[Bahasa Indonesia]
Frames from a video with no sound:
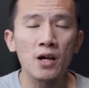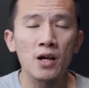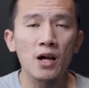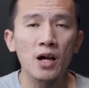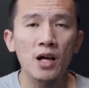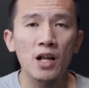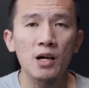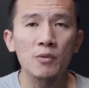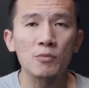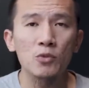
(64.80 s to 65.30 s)

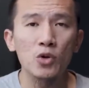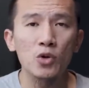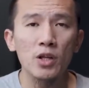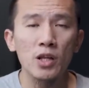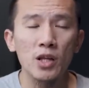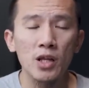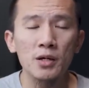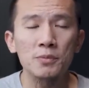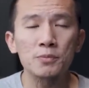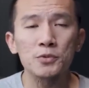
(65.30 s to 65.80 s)

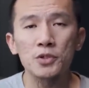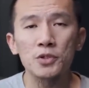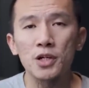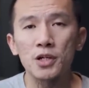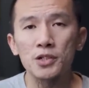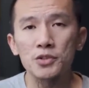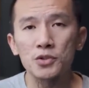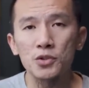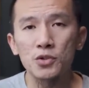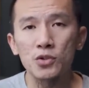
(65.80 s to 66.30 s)
Alhamdulillah puja
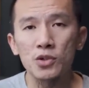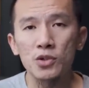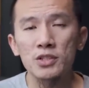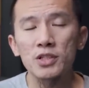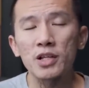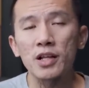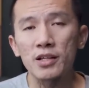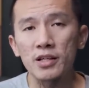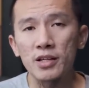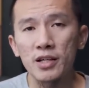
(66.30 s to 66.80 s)
dan syukur
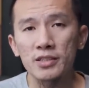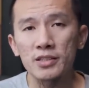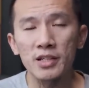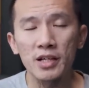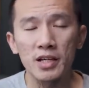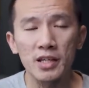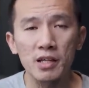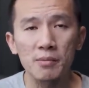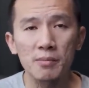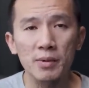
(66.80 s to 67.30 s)

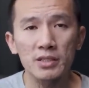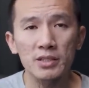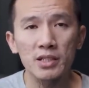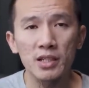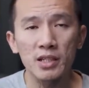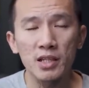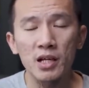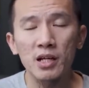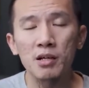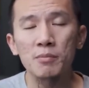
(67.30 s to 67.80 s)
senantiasa kita
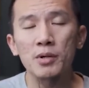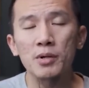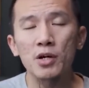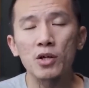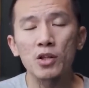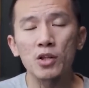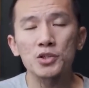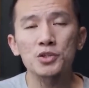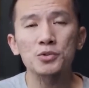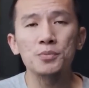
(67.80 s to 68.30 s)
panjatkan
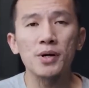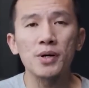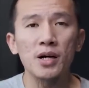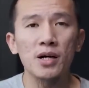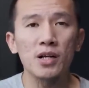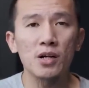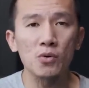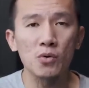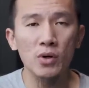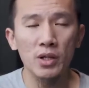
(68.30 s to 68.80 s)
kepada Allah
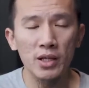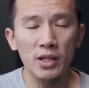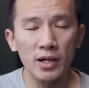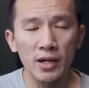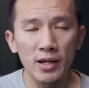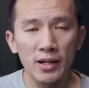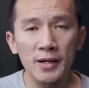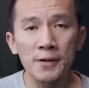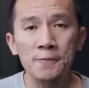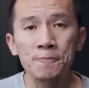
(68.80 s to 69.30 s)
Subhanahu wa
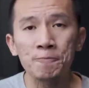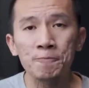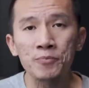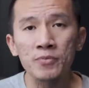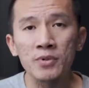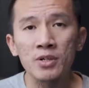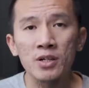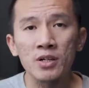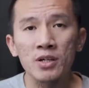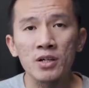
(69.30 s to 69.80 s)
taala
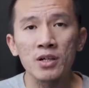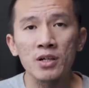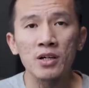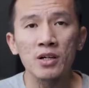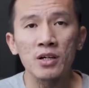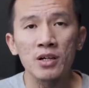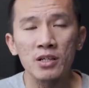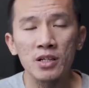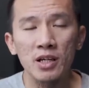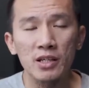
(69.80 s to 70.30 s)

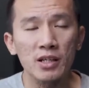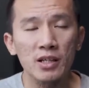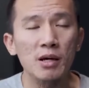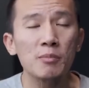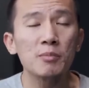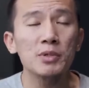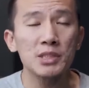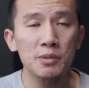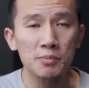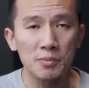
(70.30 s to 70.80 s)
yang
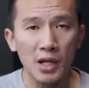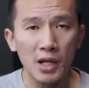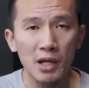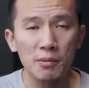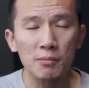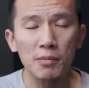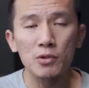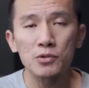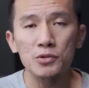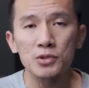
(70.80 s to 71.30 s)
telah
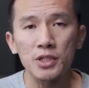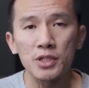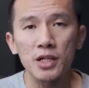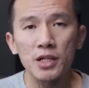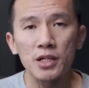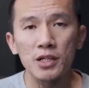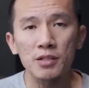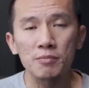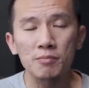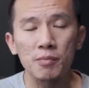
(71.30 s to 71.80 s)
menciptakan
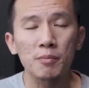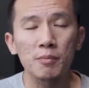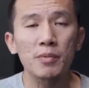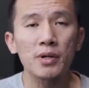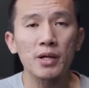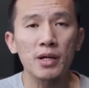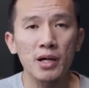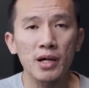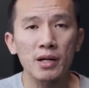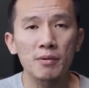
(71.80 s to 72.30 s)
manusia,
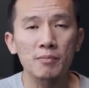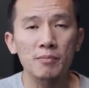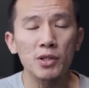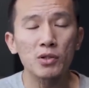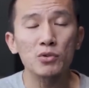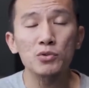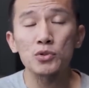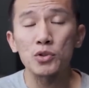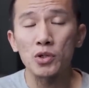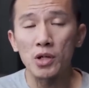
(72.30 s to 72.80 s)
memberikan
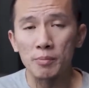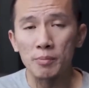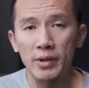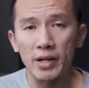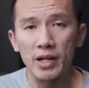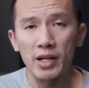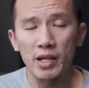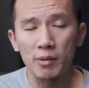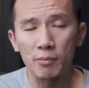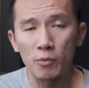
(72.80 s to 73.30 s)
petunjuk
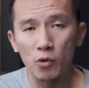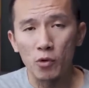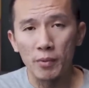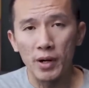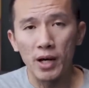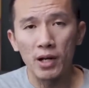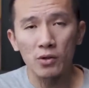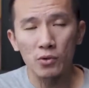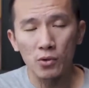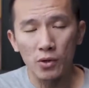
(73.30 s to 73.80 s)
kepadanya
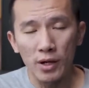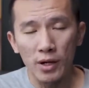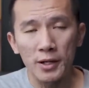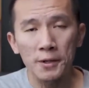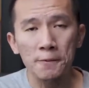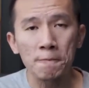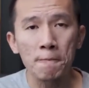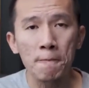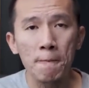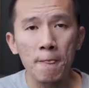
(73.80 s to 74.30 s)
berupa
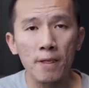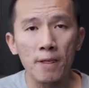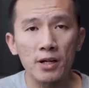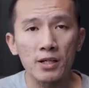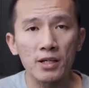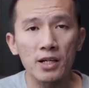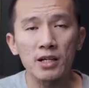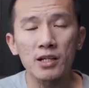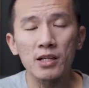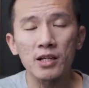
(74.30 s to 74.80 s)
Al-Qur'an
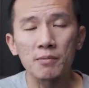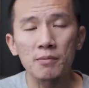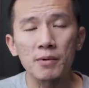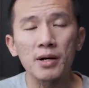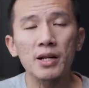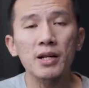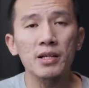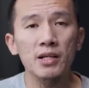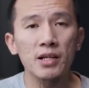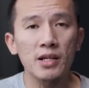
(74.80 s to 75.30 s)
dan
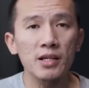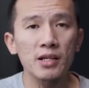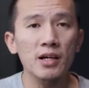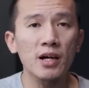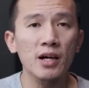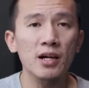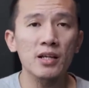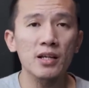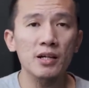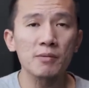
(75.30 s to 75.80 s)
kepadanya
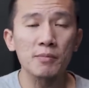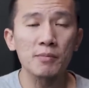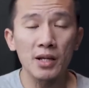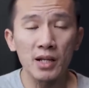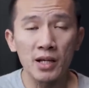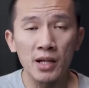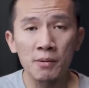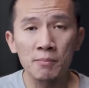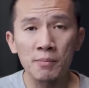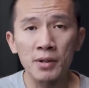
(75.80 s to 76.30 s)
kita akan
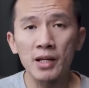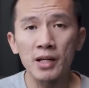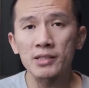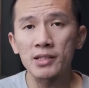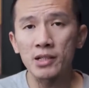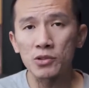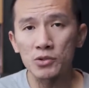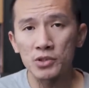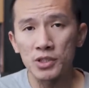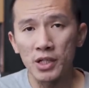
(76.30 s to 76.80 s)
dikembalikan pada
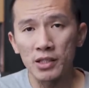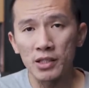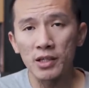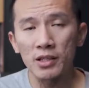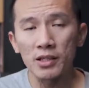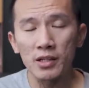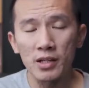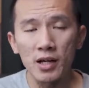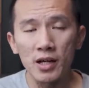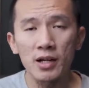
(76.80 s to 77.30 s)
satu
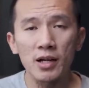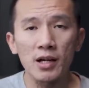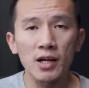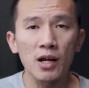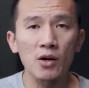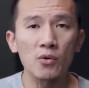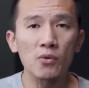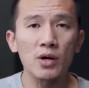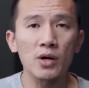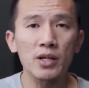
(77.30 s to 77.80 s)
saat yang tidak ada
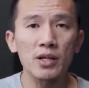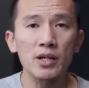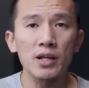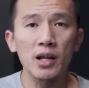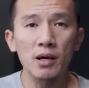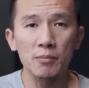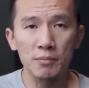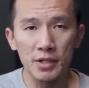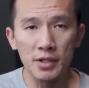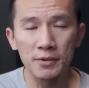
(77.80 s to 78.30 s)
keraguan di
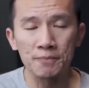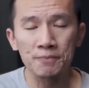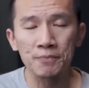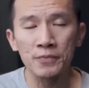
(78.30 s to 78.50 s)
dalamnya.